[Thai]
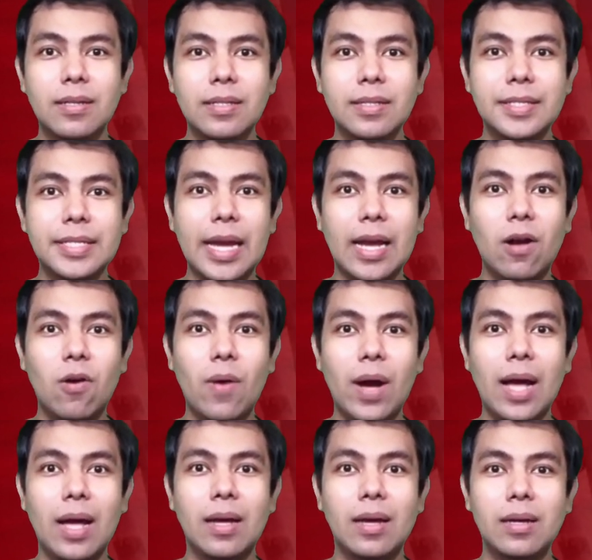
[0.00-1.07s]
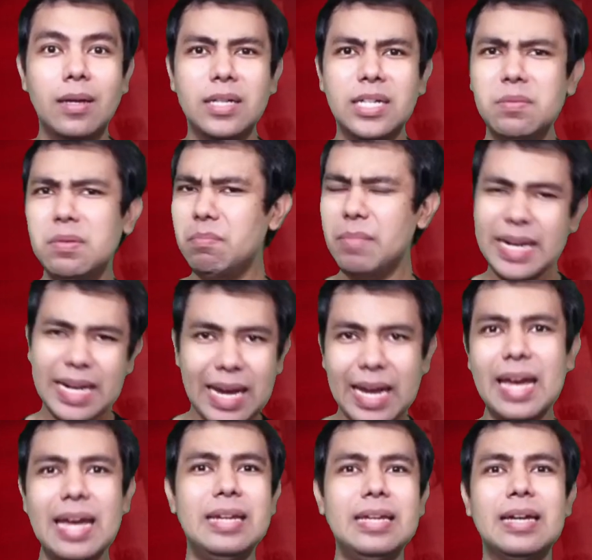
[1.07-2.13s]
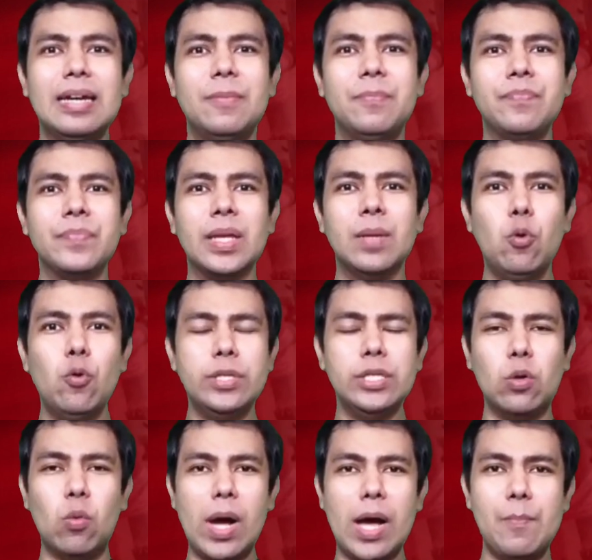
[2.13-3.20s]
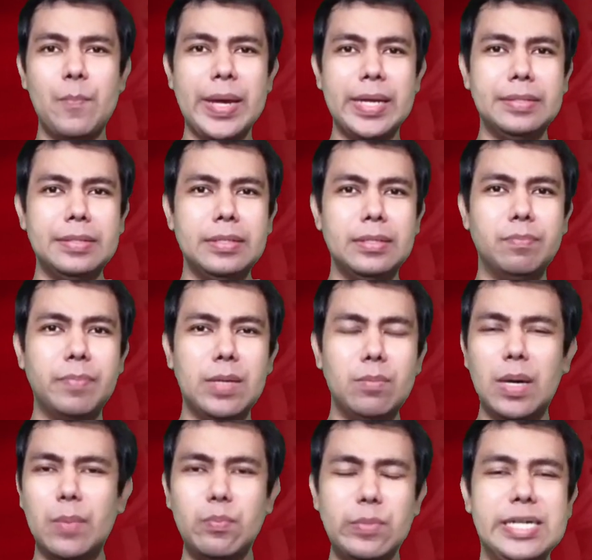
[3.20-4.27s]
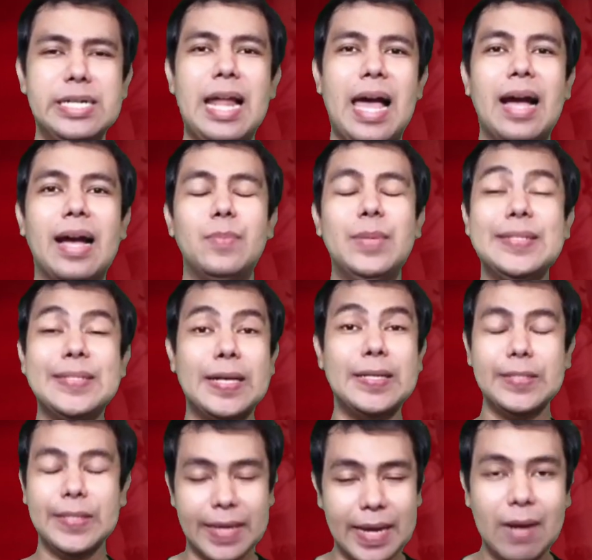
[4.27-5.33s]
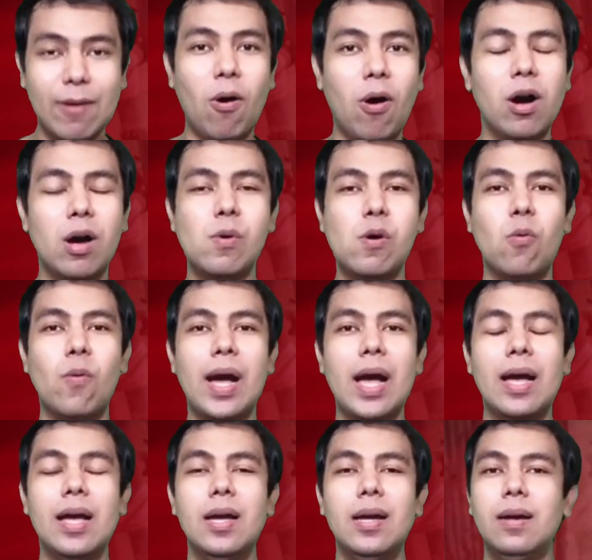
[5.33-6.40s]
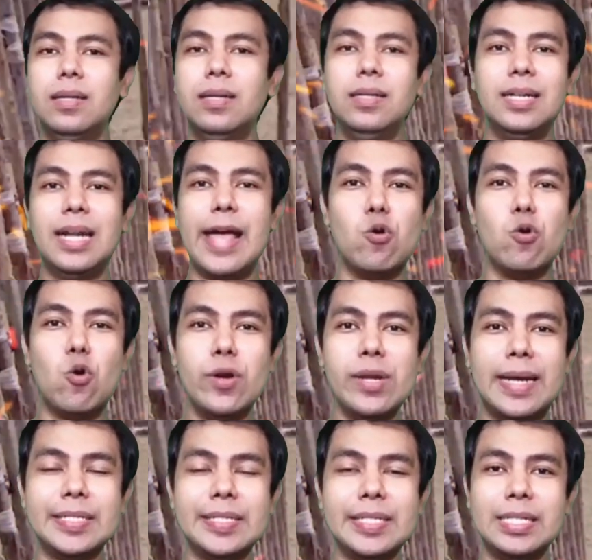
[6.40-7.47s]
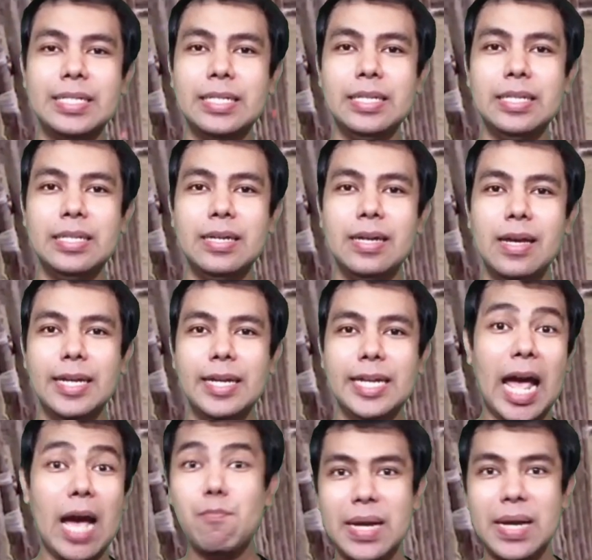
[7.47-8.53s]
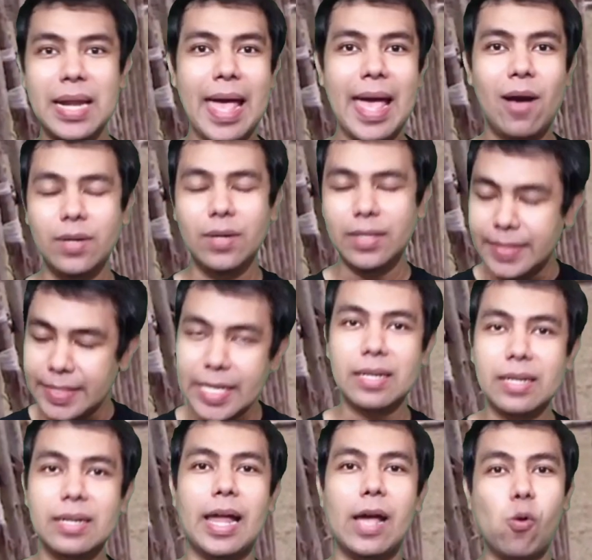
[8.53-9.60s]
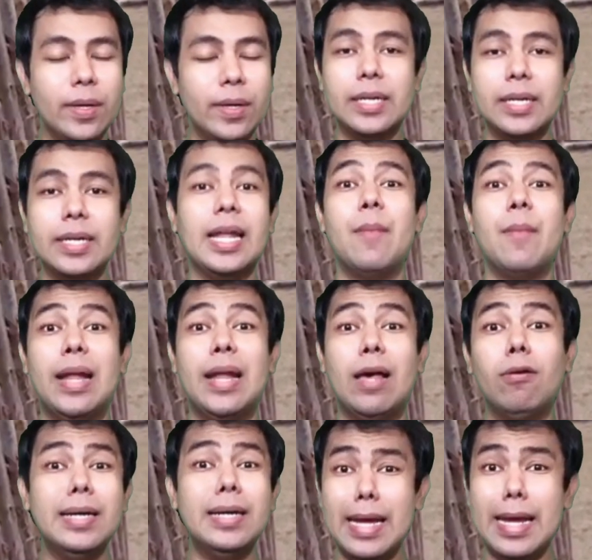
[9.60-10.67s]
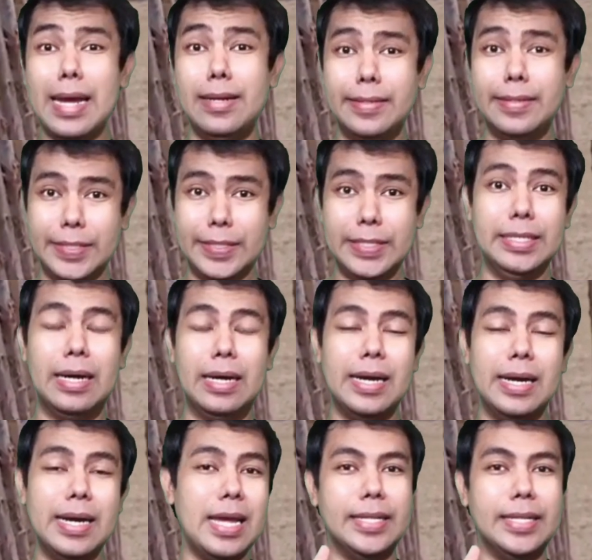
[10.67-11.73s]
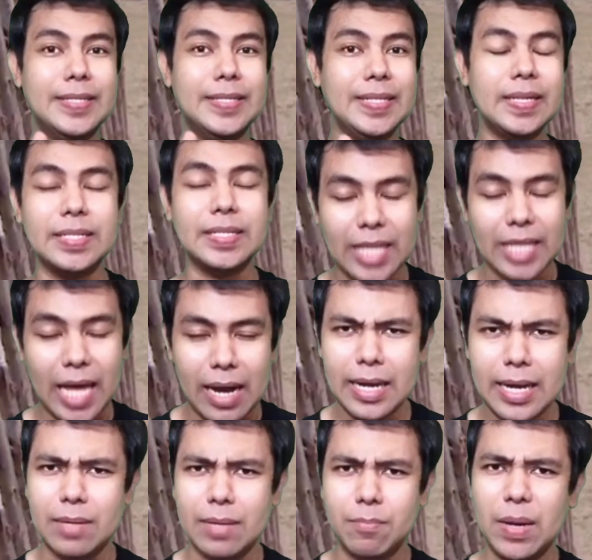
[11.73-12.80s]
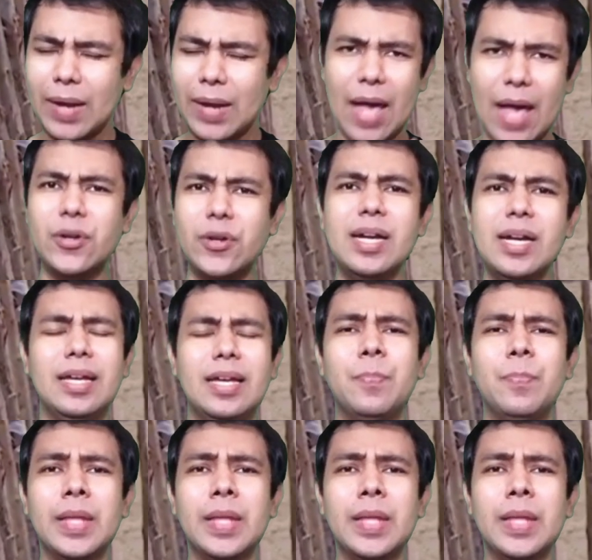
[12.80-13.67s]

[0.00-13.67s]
เจ๋งว่ะ คือมันไม่ง่ายเลยอะพูดถึงความเป็นเป็นแบบเบื้องหลังนะพี่สารสีก้าหล่อเขาบอกว่าเออ หลายคนอาจจะเคยทำมาแล้วเออจริง หลายคนเคยทำมาแล้วเราเคยเห็นเนื้อเสือเคยเห็นสัตว์ต่างๆเคยเห็นแบบหลายเรื่องเลย